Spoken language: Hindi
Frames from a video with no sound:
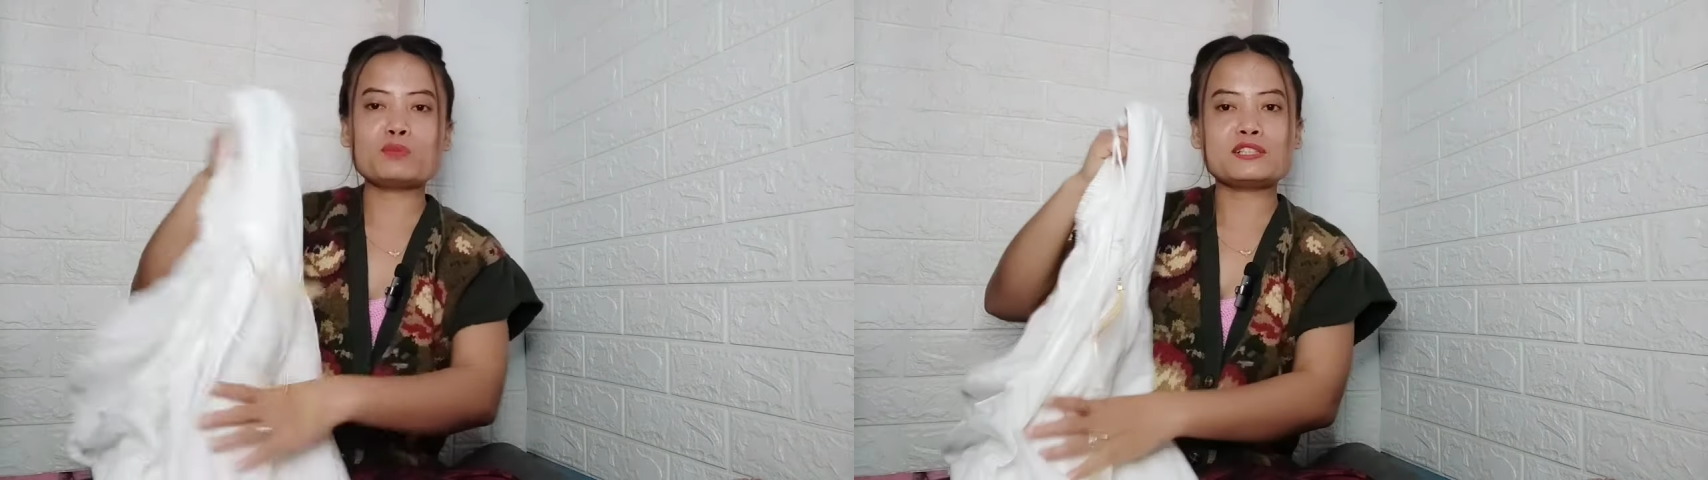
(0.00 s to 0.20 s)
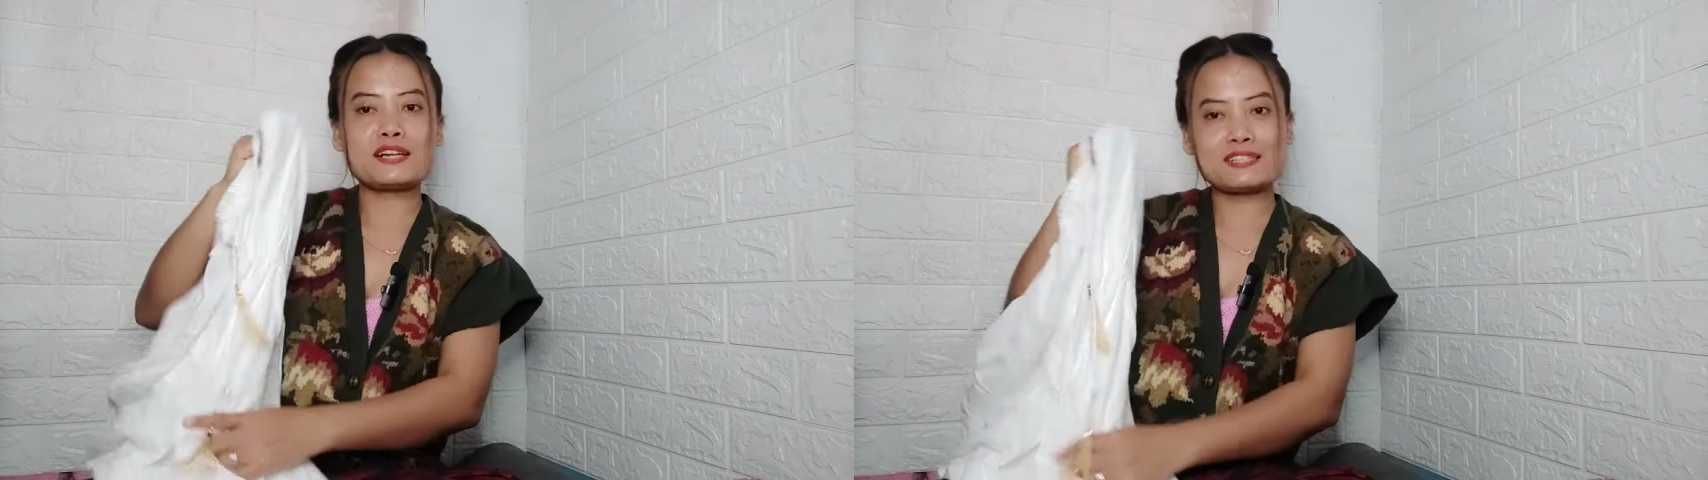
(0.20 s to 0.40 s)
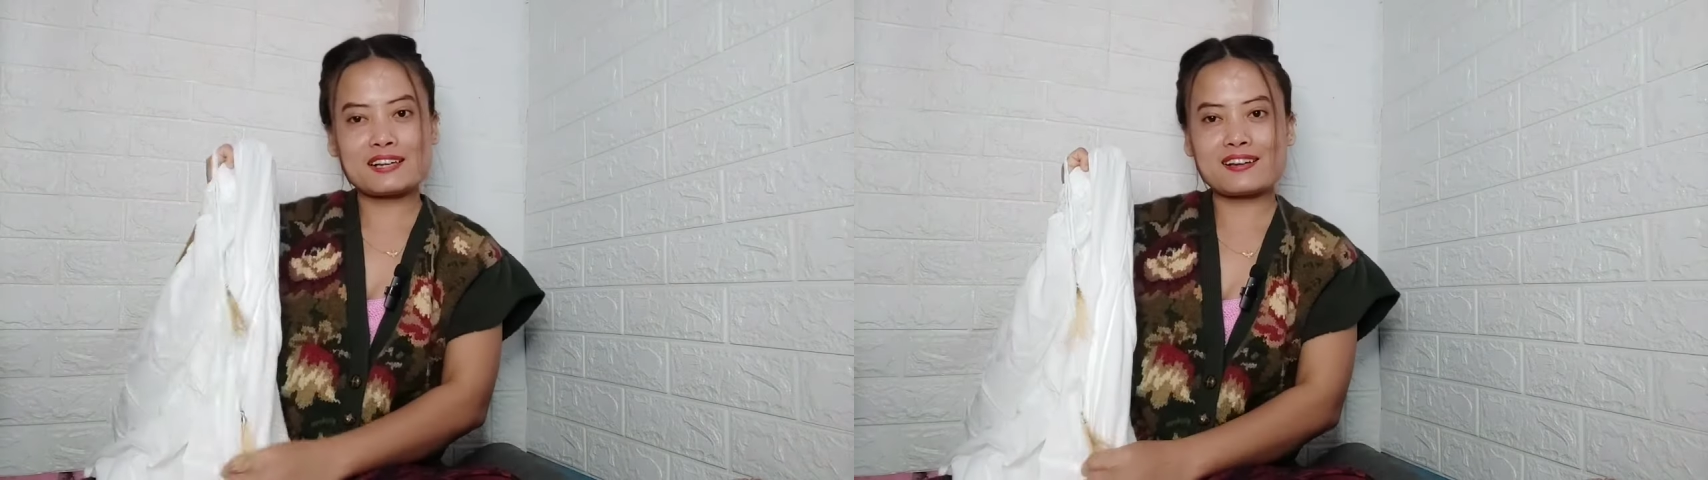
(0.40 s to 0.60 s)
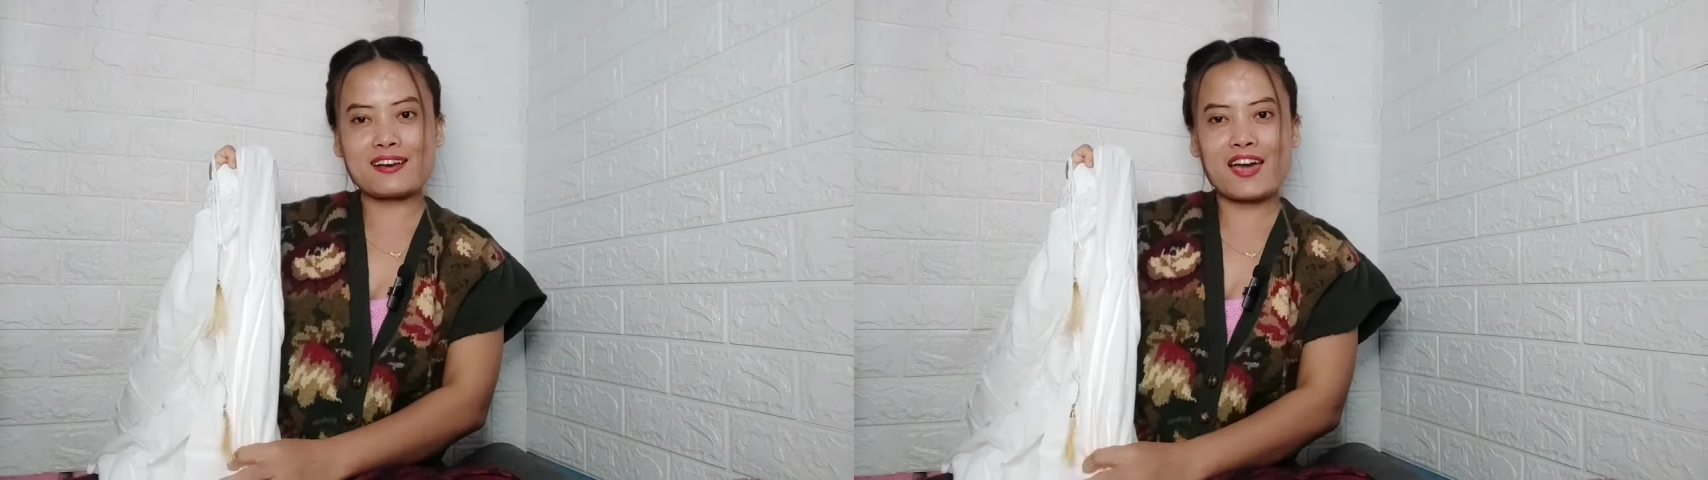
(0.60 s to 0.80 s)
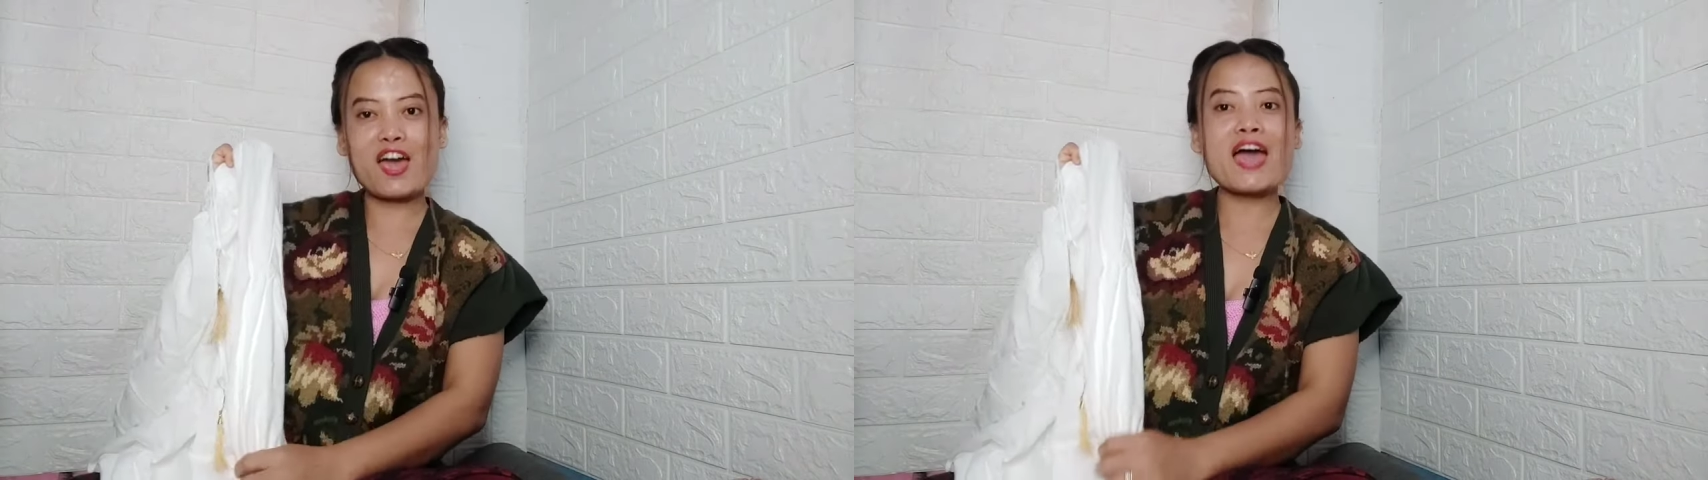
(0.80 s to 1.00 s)
मुझे अच्छा
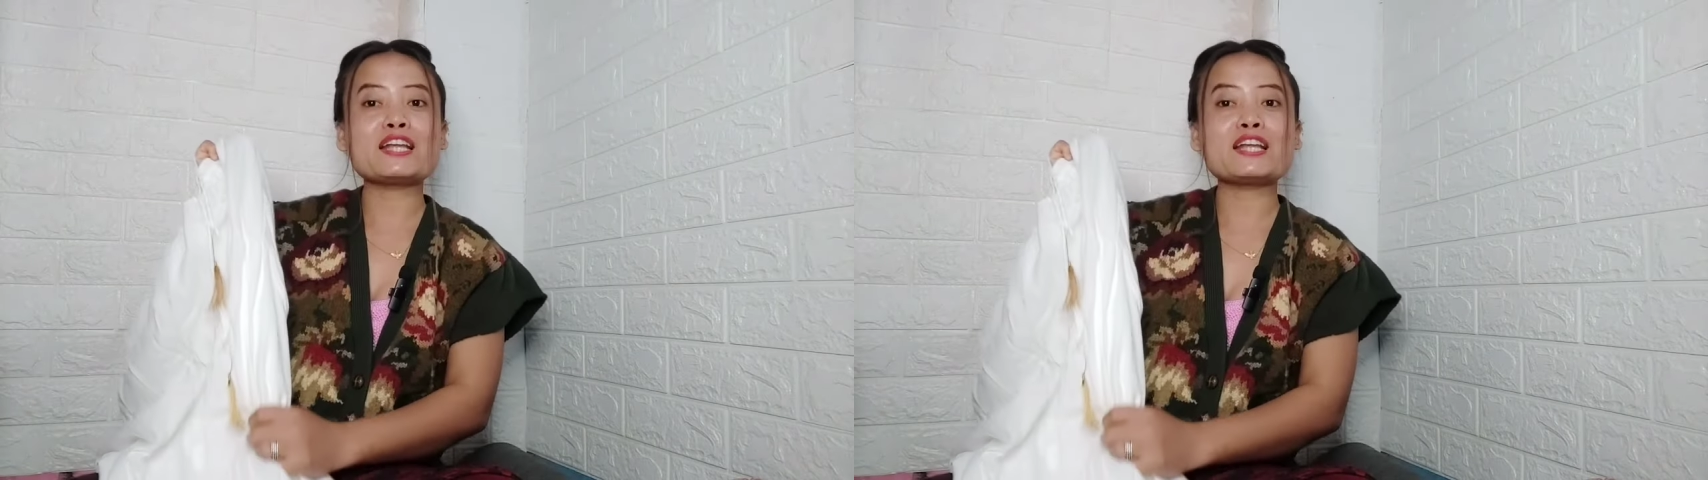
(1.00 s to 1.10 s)
लगा है